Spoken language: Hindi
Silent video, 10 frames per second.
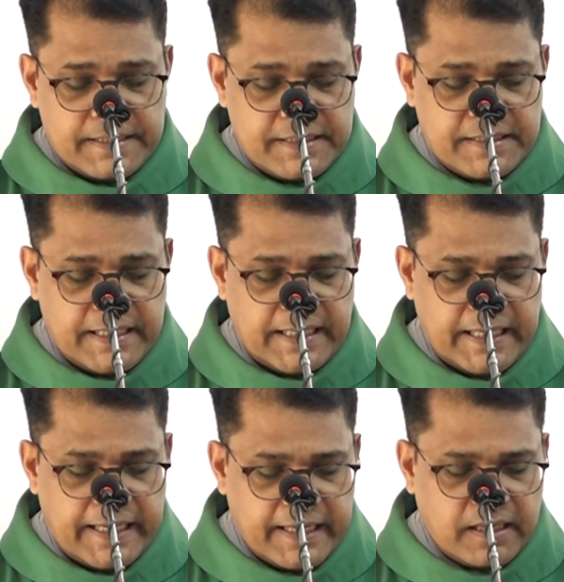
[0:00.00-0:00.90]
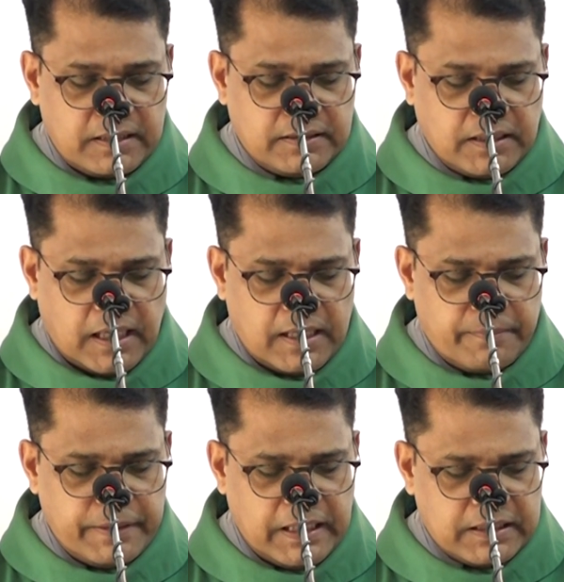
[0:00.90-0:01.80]
जिसे एक कंतार
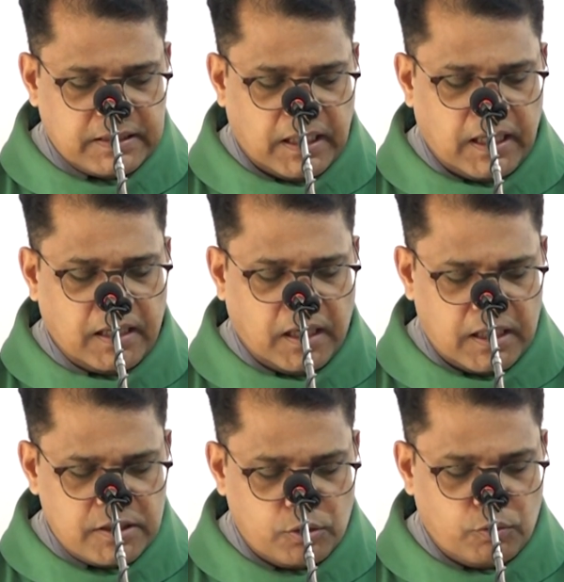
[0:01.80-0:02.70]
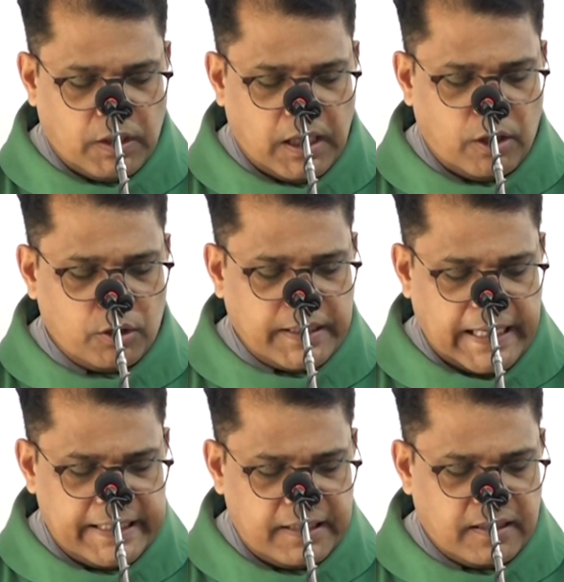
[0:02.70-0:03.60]
मिला था हाजिर हुआ और
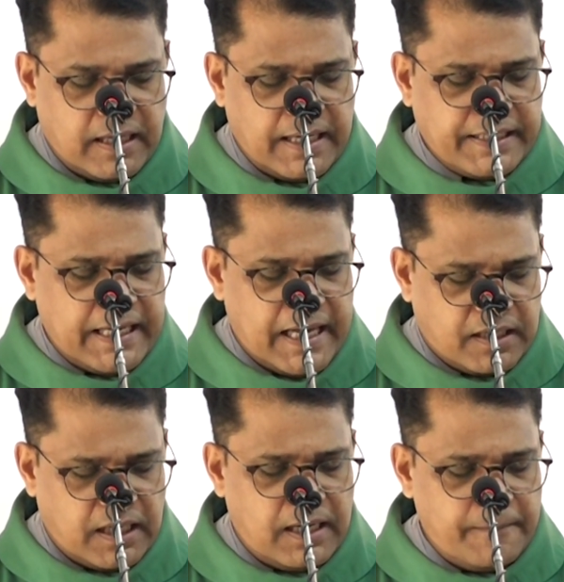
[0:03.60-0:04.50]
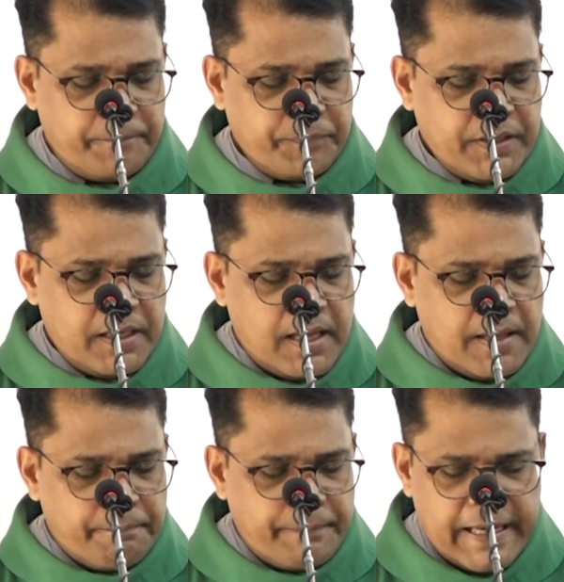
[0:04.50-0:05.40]
कहने लगा कि ऐका
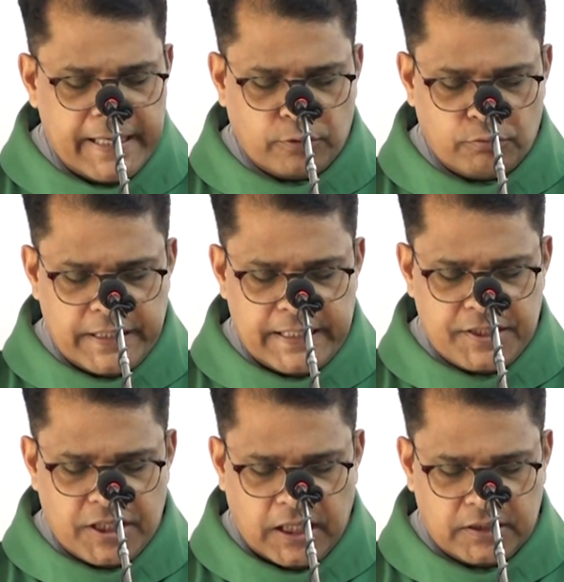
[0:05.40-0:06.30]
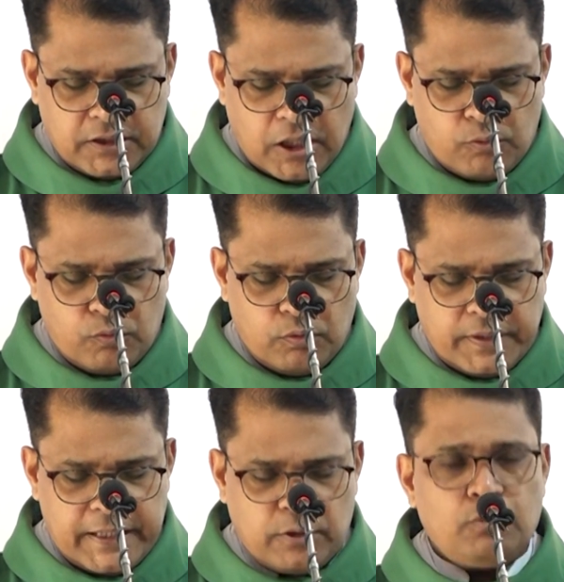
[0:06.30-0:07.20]
मैं तुझे जानता हूं
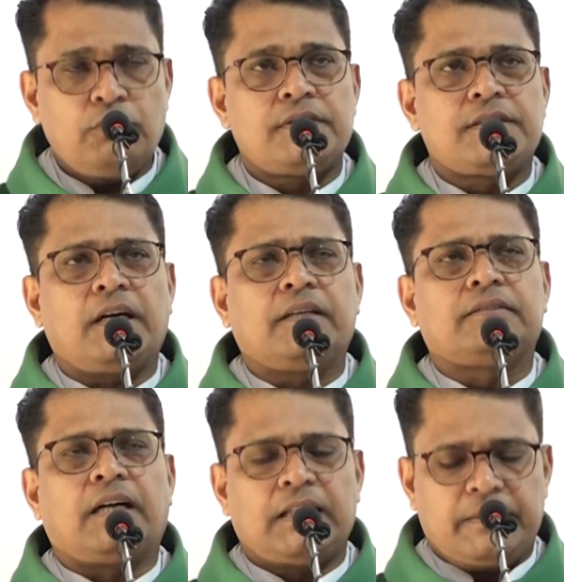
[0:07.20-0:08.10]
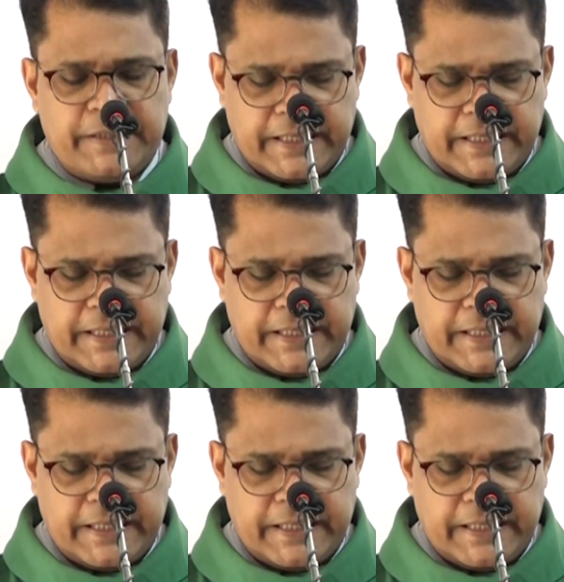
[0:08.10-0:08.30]
कि तू सख्त आदमी